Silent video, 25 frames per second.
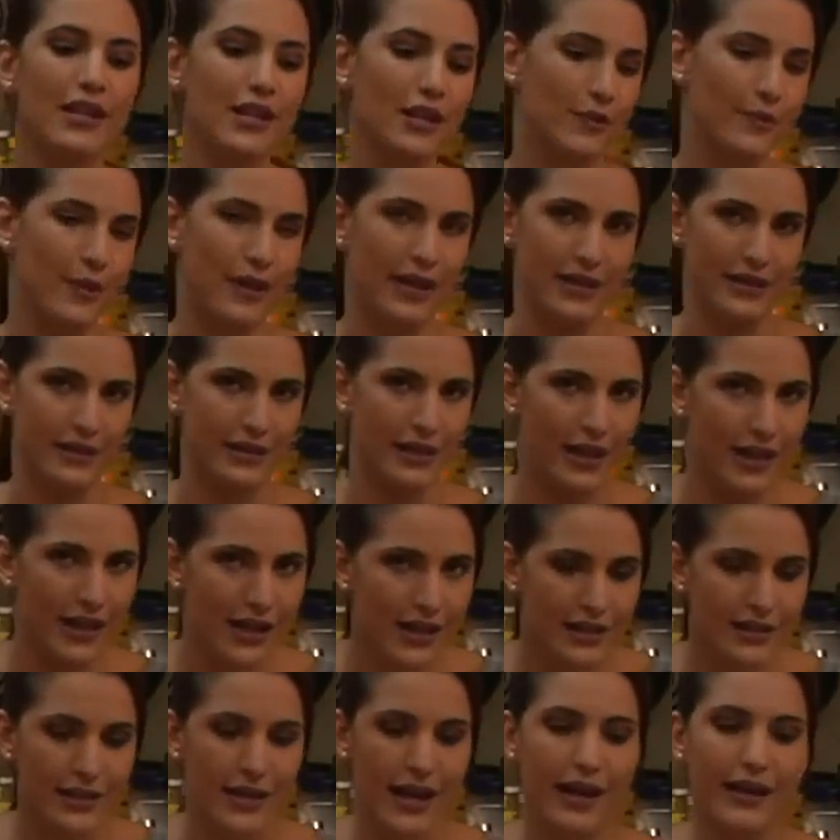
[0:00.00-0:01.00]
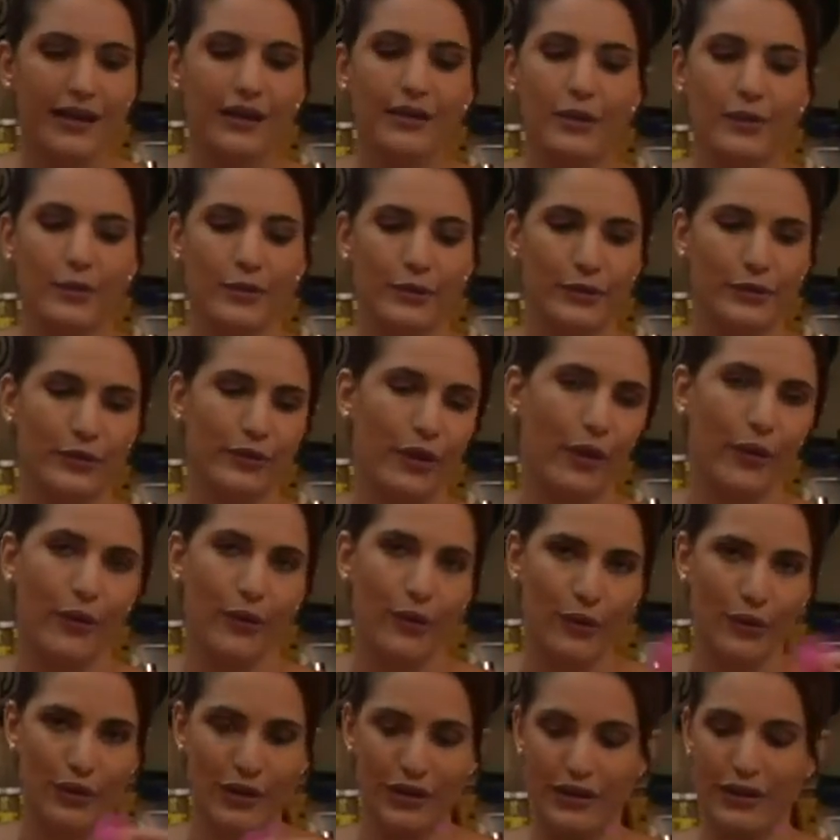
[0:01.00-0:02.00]
y los van a esterilizar como
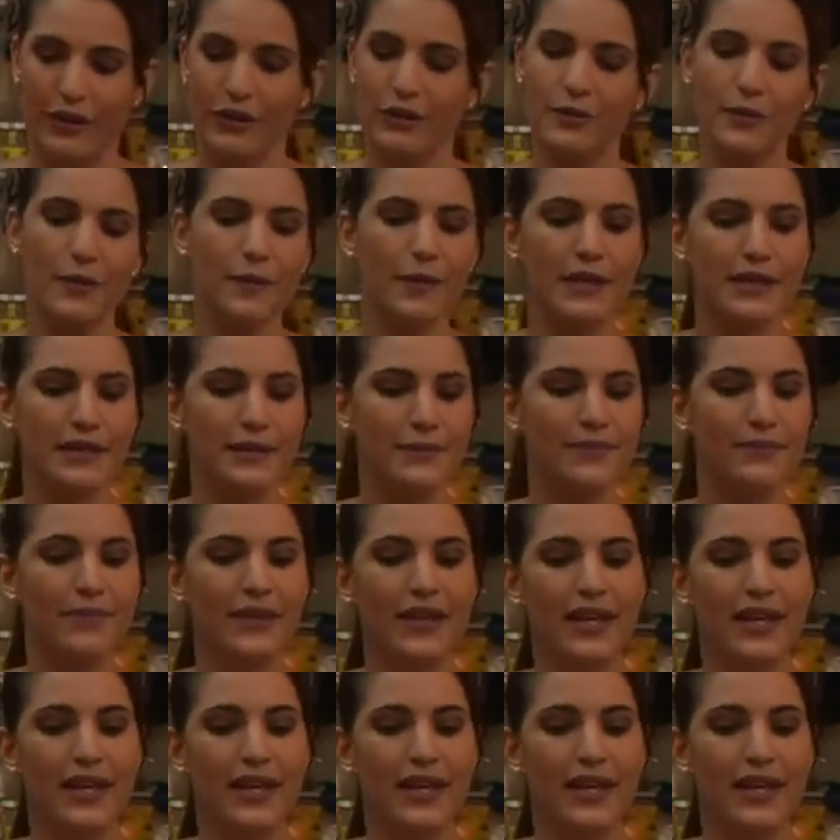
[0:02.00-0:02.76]
todo lo de los bebés.